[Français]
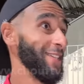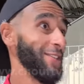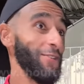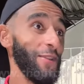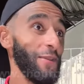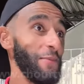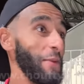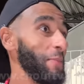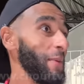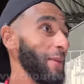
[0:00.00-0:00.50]
on
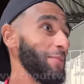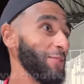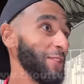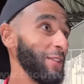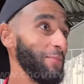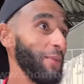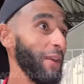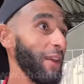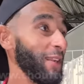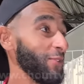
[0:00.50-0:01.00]
n'a même pas besoin
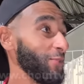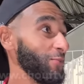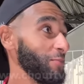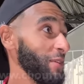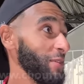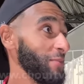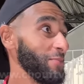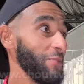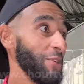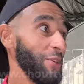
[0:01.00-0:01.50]
de parler
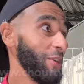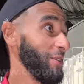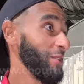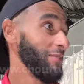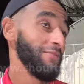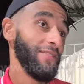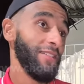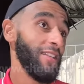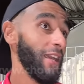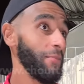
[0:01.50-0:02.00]
nous-mêmes.
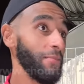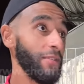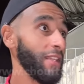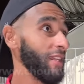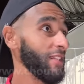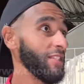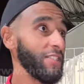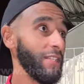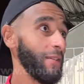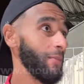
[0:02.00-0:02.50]

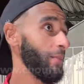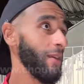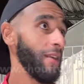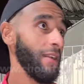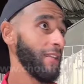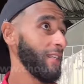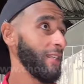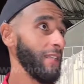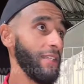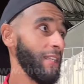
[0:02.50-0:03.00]
L'arbitrage, il n'est pas,
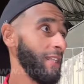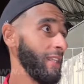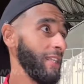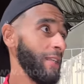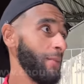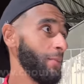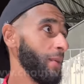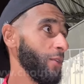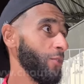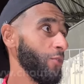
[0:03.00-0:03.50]

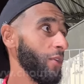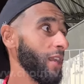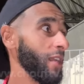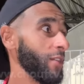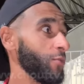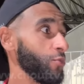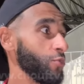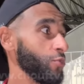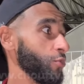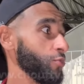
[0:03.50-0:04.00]
pas
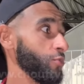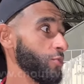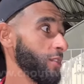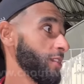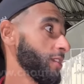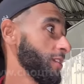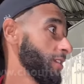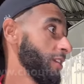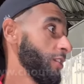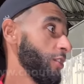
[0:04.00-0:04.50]
correct aujourd'hui.
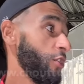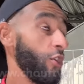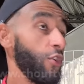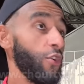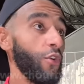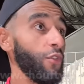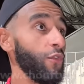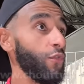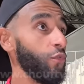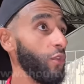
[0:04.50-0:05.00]

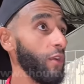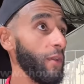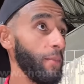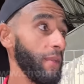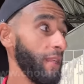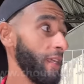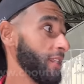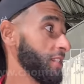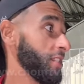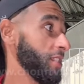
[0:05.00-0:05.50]
Encore une fois, et
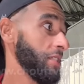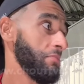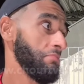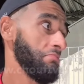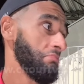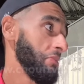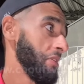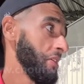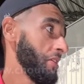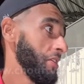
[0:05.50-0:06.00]
penalty,
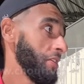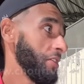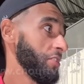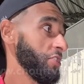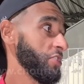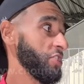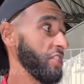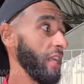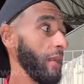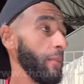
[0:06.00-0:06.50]

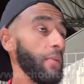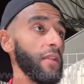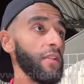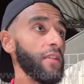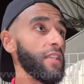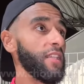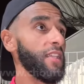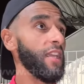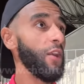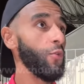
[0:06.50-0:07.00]
je dirais pas
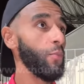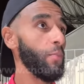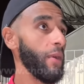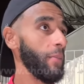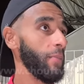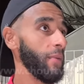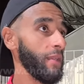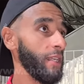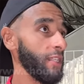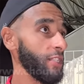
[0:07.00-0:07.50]
s'il y a ou pas
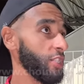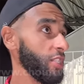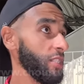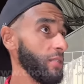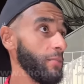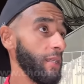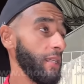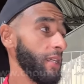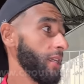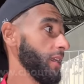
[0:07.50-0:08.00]
penalty,
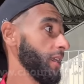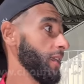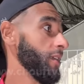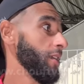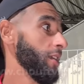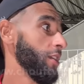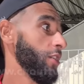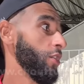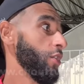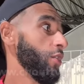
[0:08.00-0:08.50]
mais
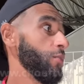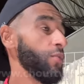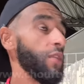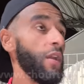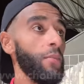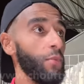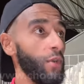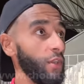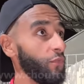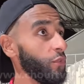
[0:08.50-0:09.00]

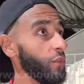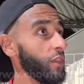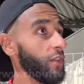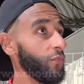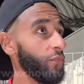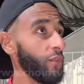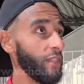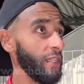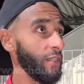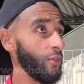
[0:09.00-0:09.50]
évidemment, il faut
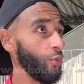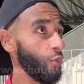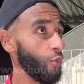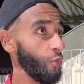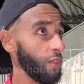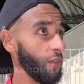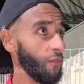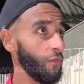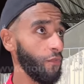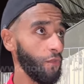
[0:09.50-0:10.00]
siffler des deux
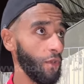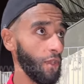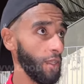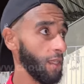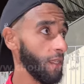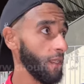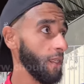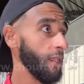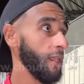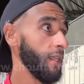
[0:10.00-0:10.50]
côtés, vous
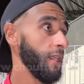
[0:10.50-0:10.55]
voyez.